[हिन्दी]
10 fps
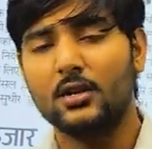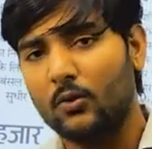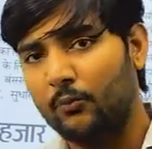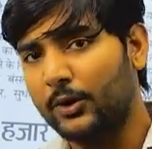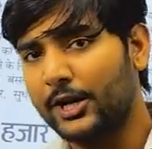
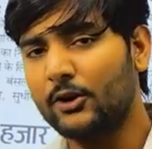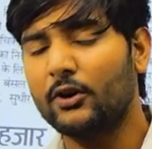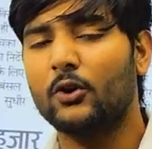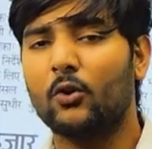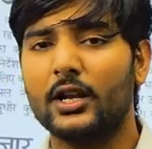वीडियो
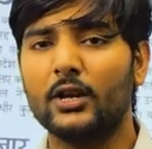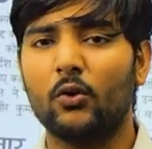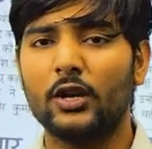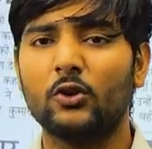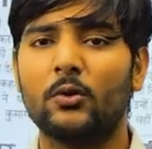रिकॉर्डिंग होगी
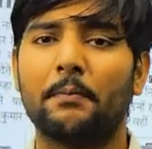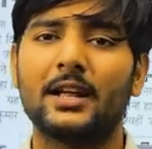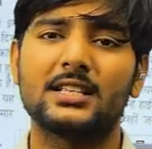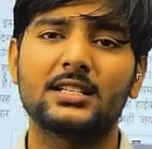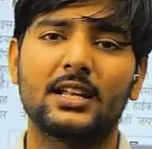तो पैसा
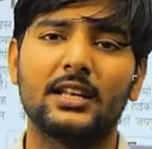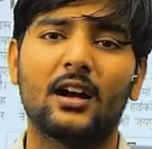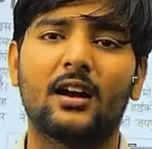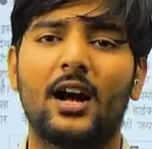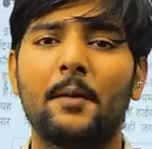चलने का
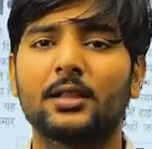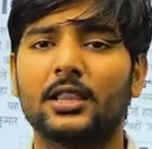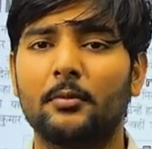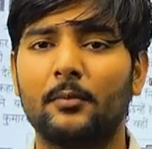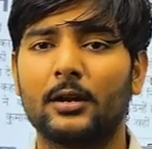कहा मतलब है
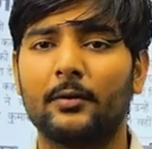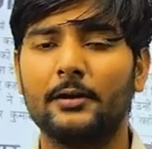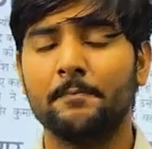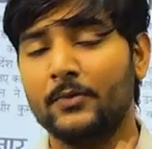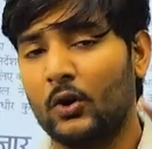मेरे भाई
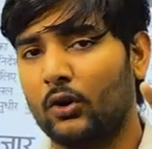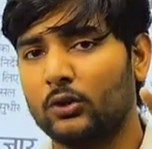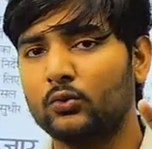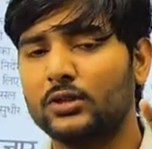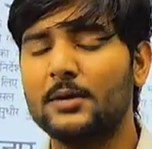और
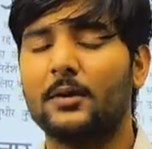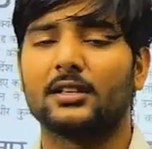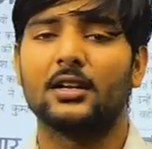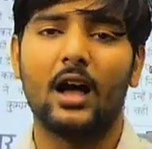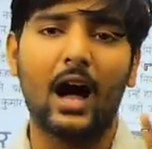दूसरी बात
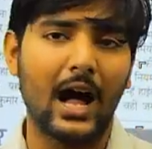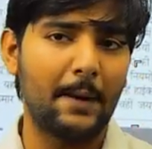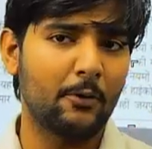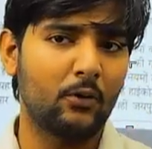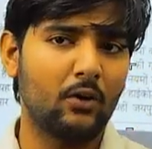आप
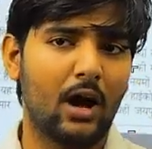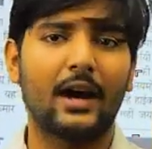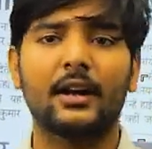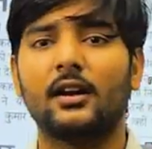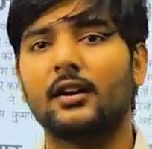लोग अगर
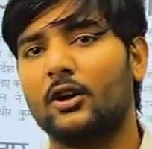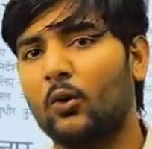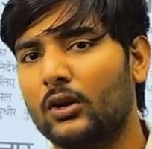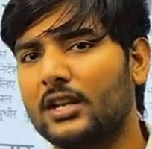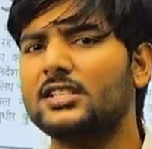
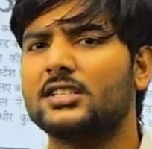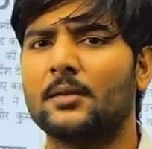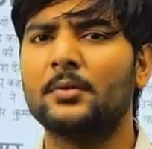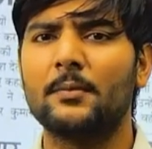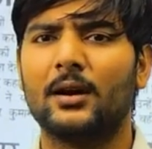लॉटरी सिस्टम
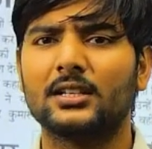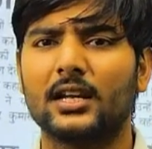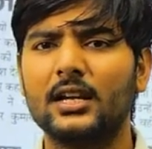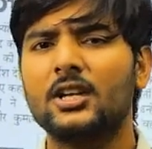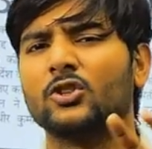की बात करें
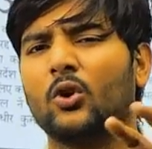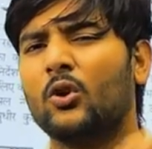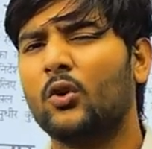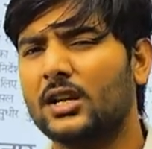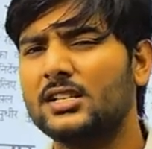तो
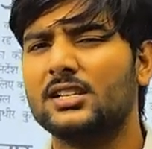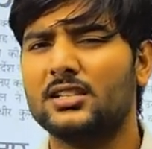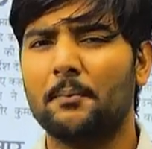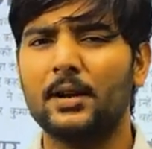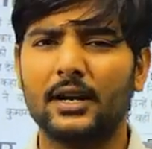लॉटरी सिस्टम
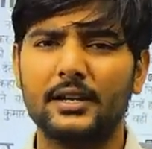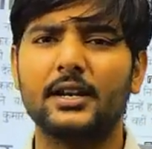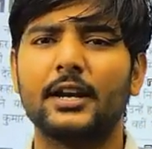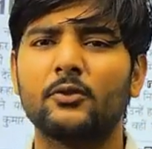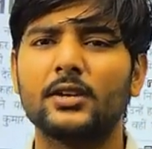में कैंडिडेट
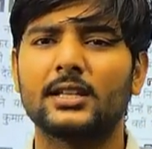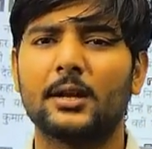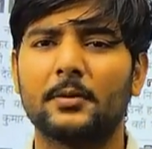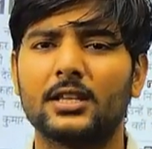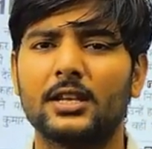को यह तक
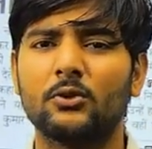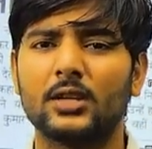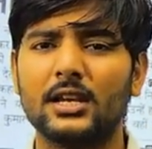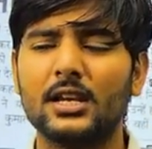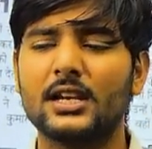पता नहीं होता
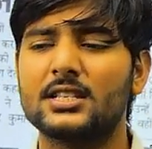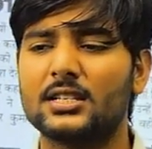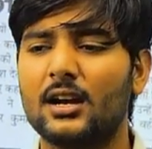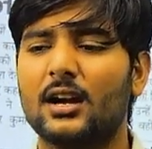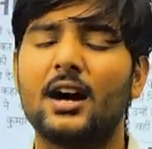कि किसका
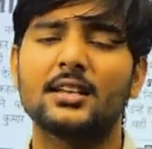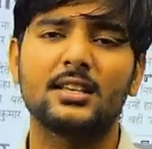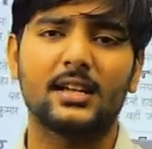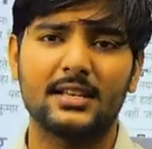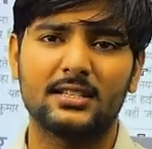कहां से
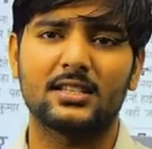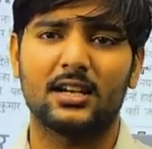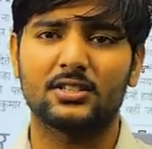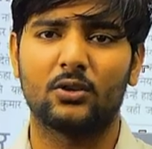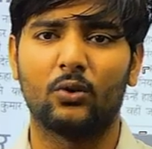कैसे
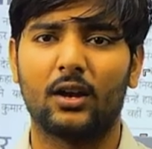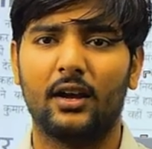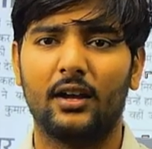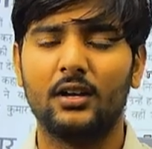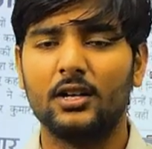सिलेक्शन हो रहा है
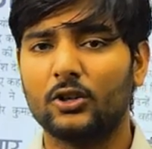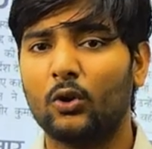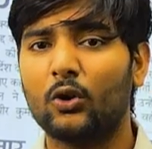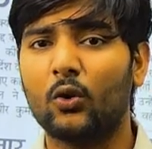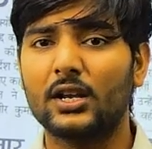तो
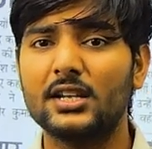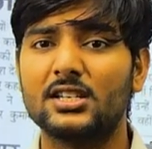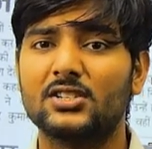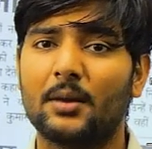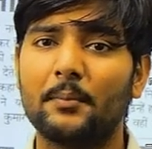लॉटरी
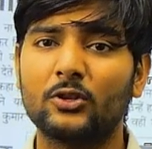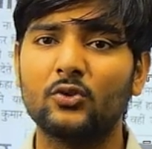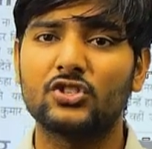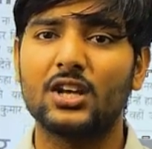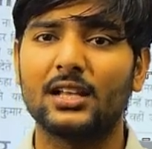सिस्टम में तो
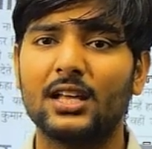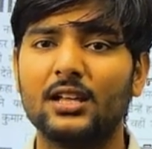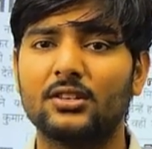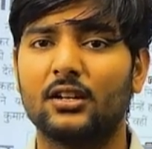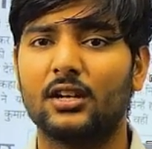ज्यादा
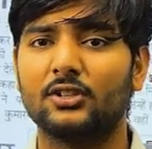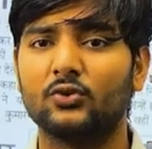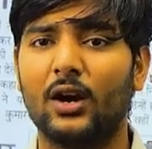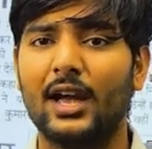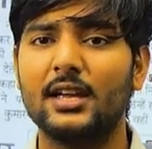जो
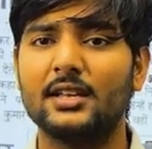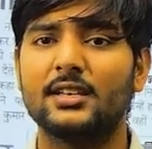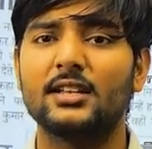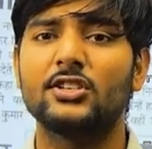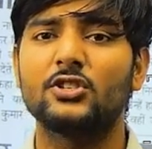है ये
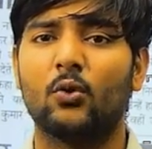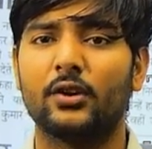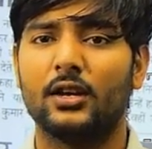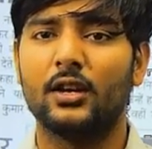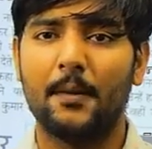चीज होगी
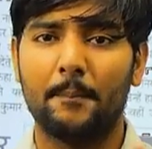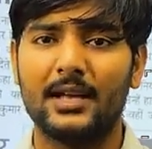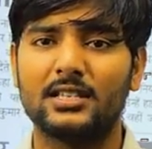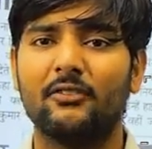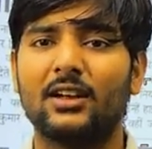पैसे
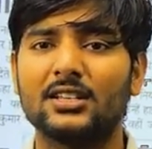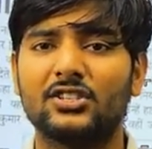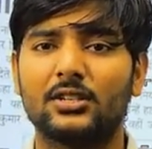वाला सिस्टम